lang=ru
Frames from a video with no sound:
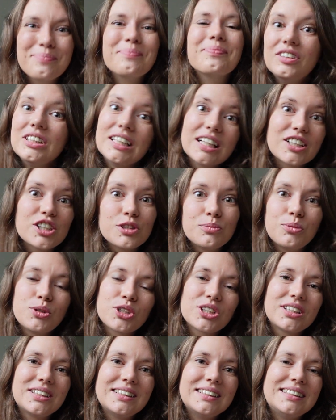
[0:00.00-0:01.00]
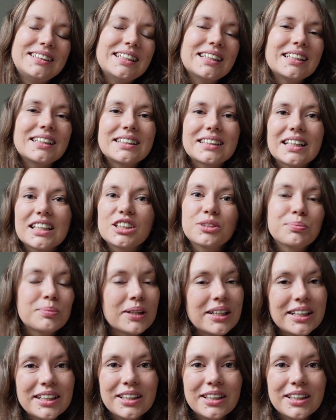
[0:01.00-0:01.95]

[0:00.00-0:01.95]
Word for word: Вы также можете сделать косплей